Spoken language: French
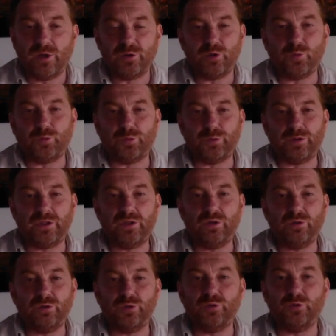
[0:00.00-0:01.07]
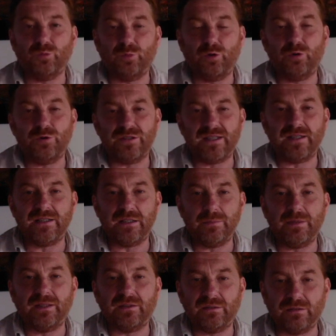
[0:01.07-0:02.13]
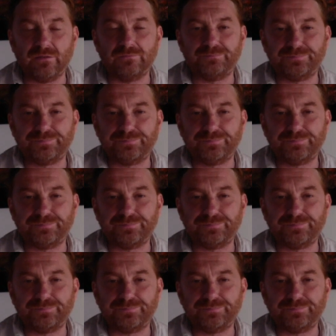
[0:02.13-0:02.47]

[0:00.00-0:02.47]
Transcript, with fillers: depuis euh, de nombreuses années maintenant.